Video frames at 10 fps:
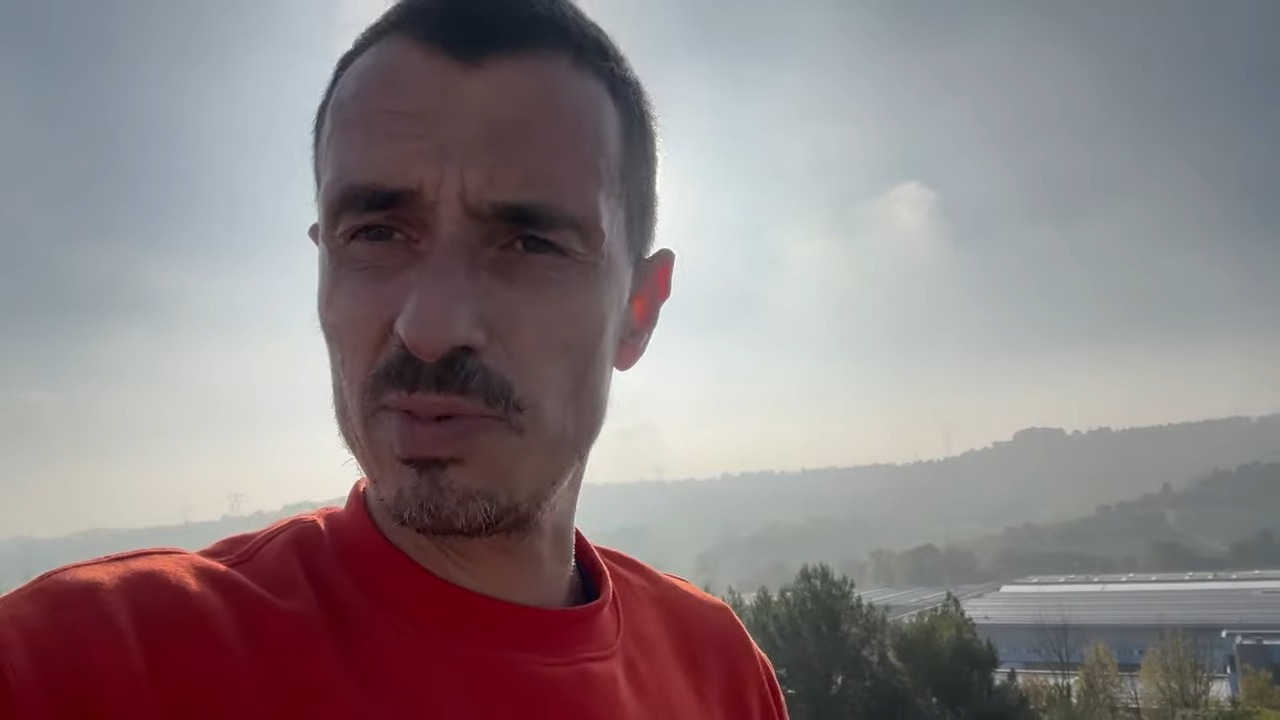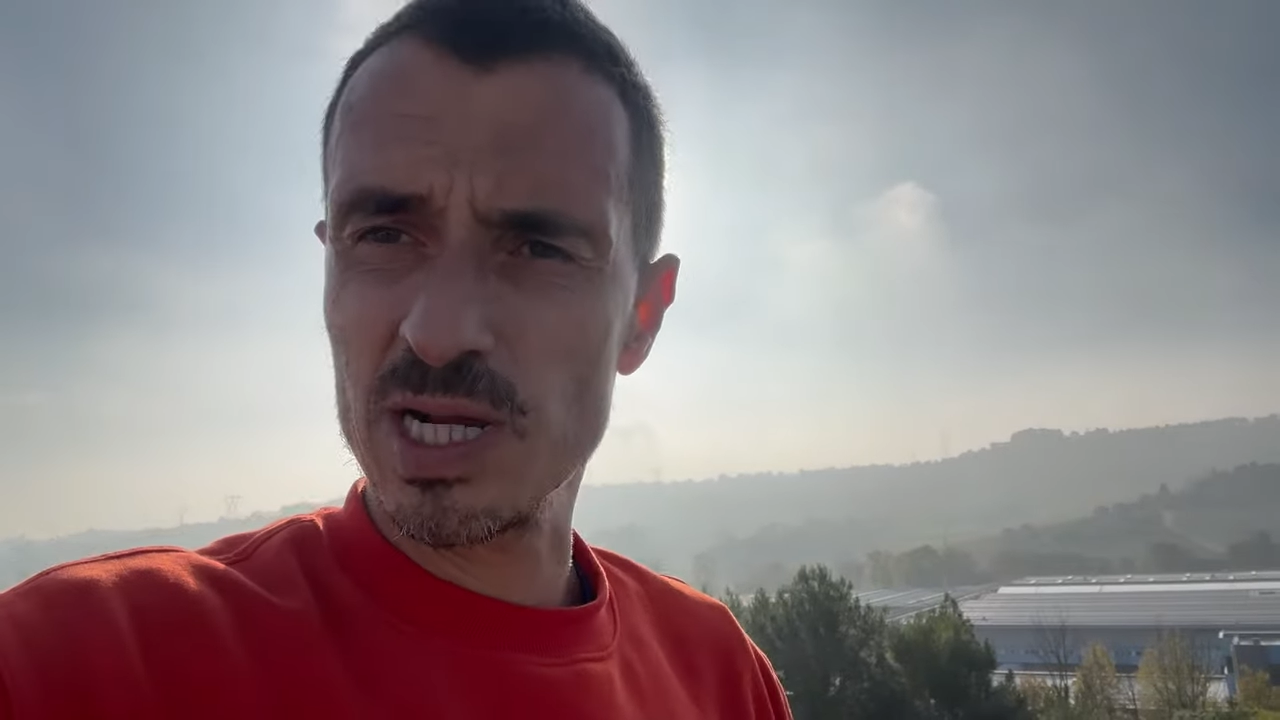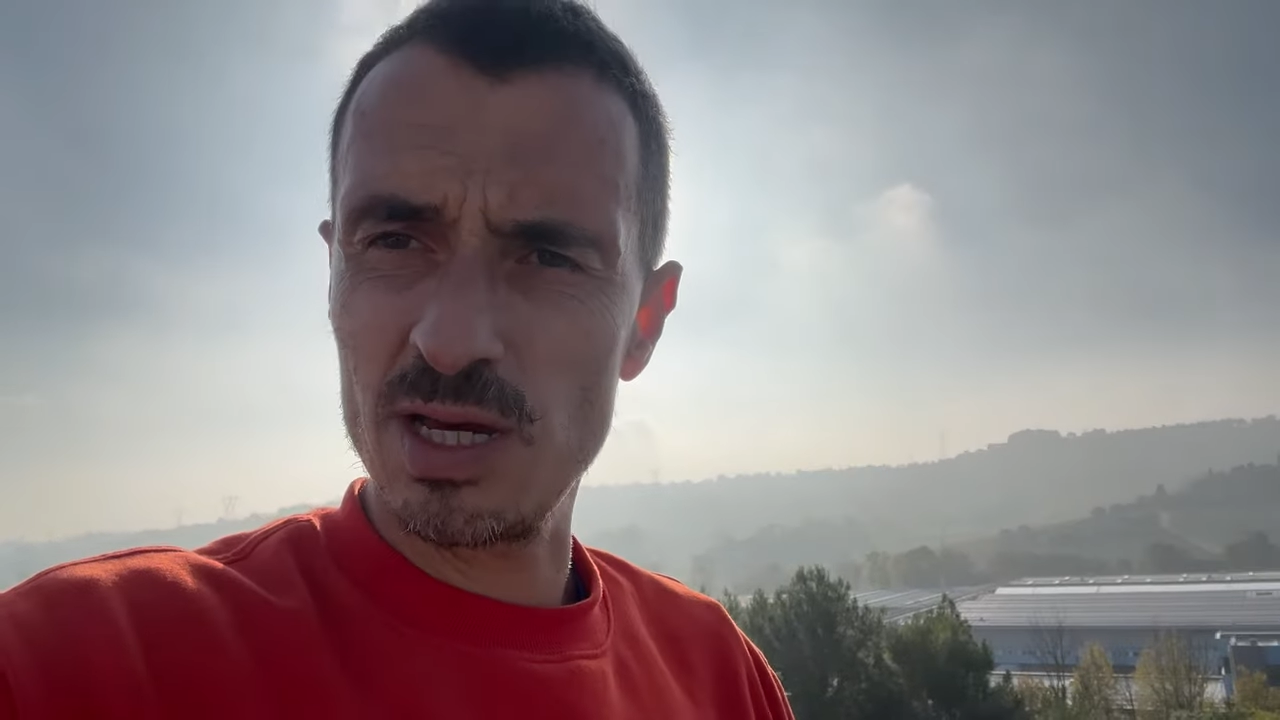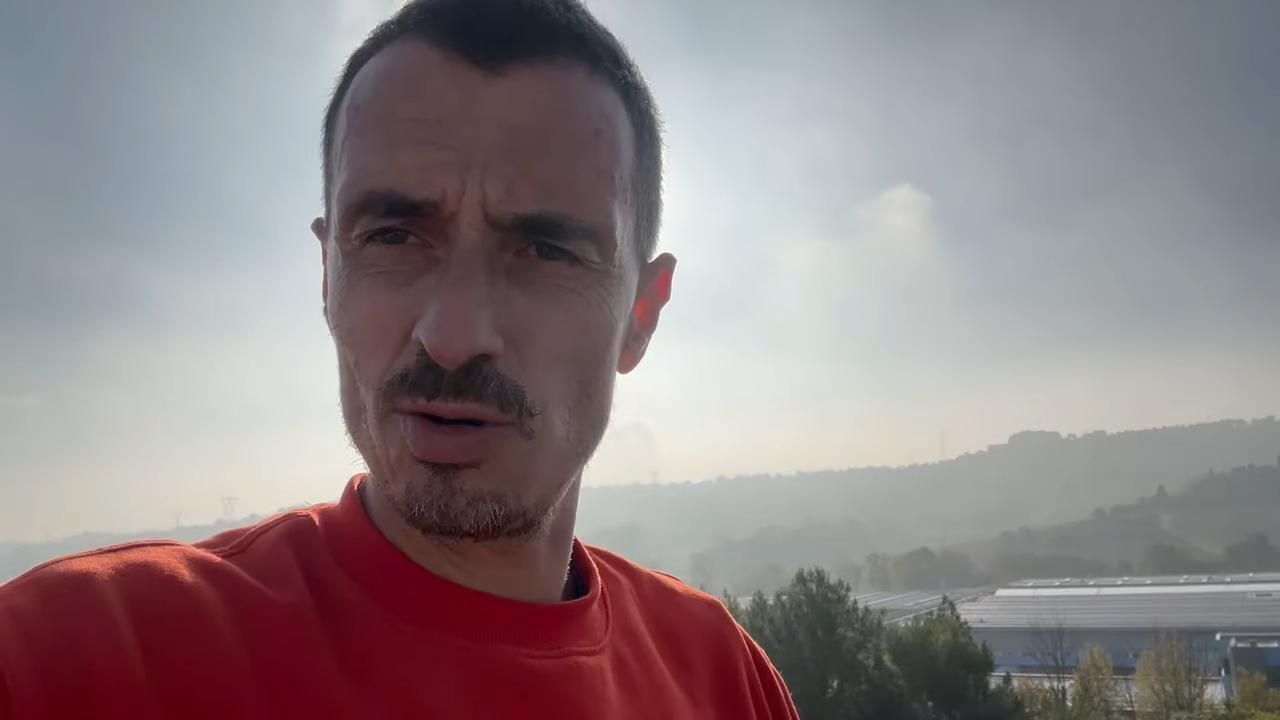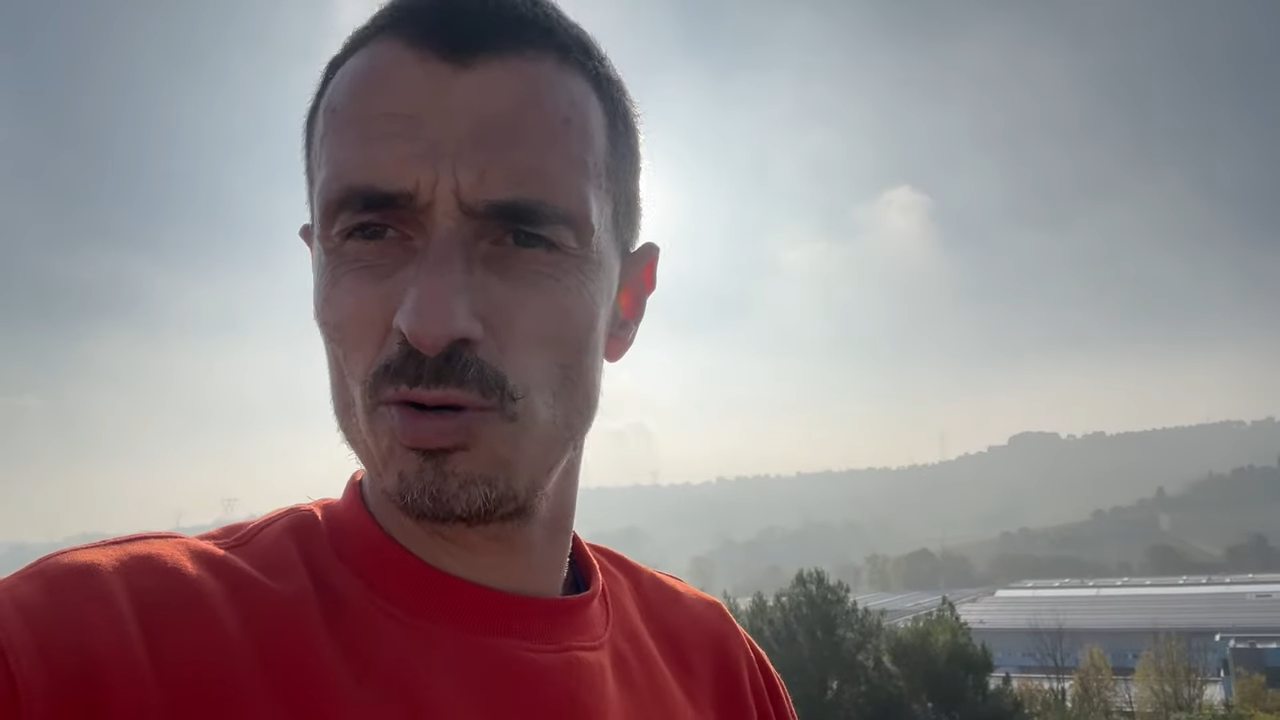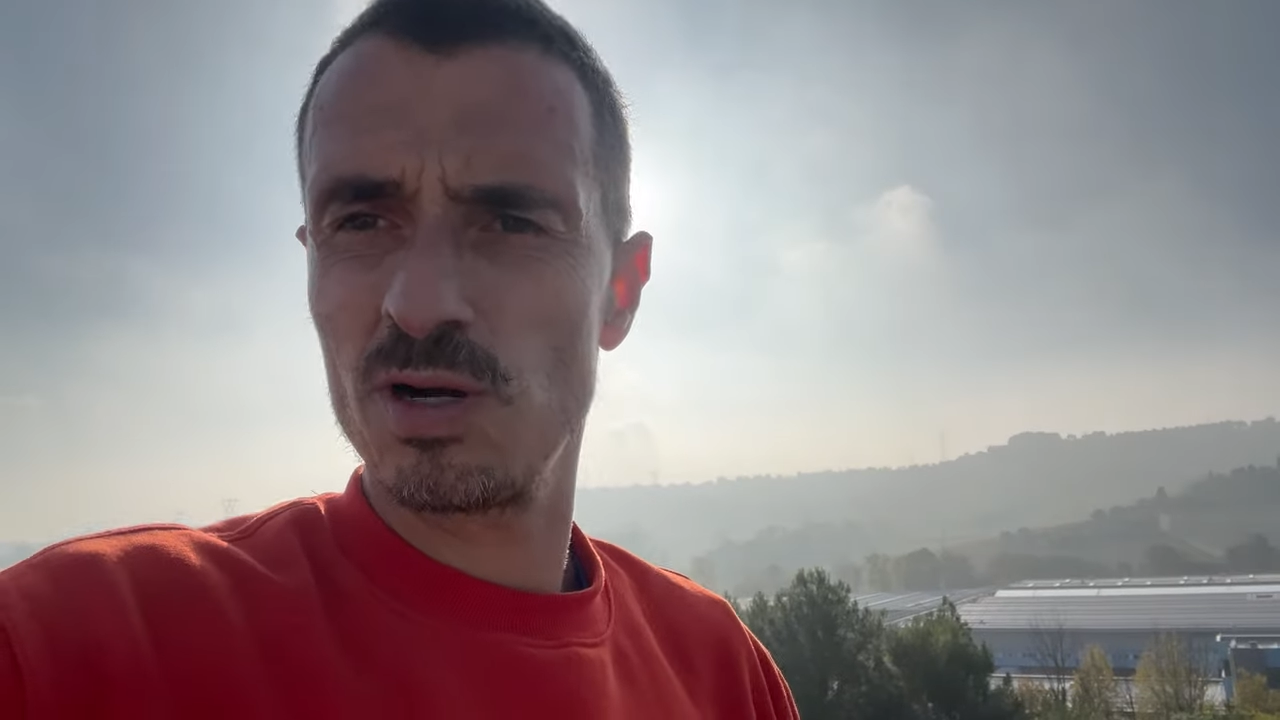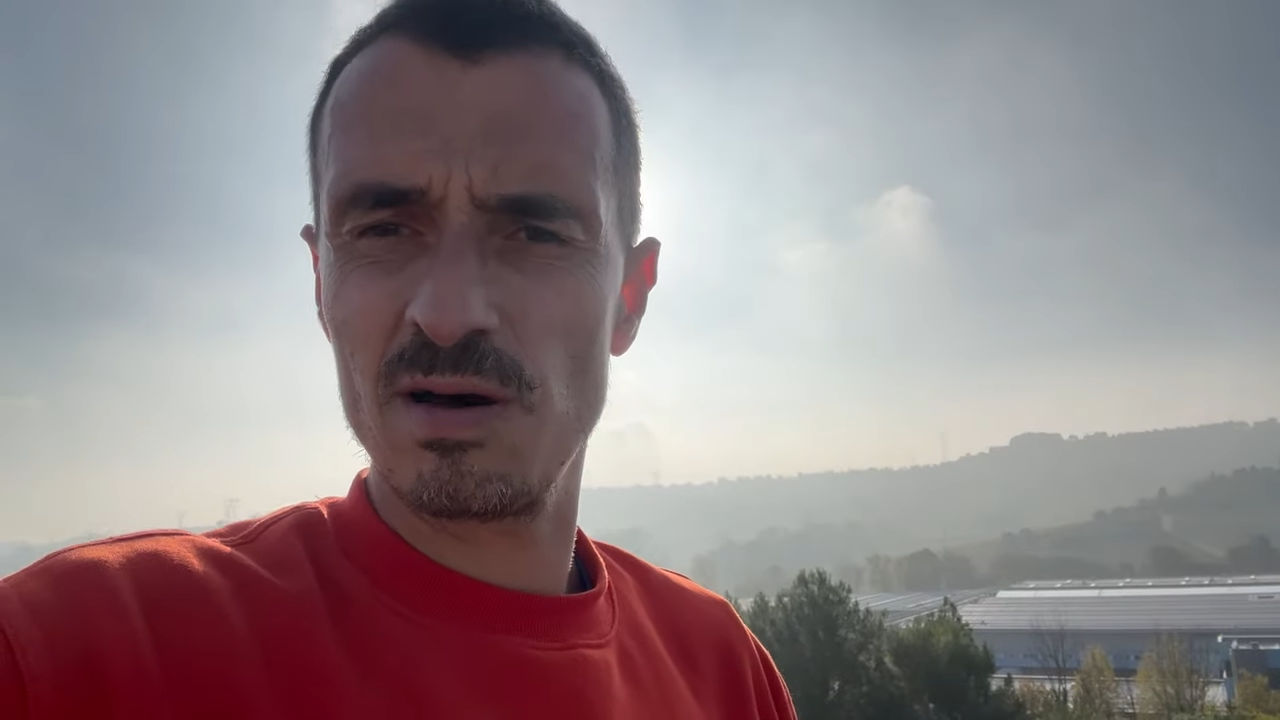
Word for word: perché non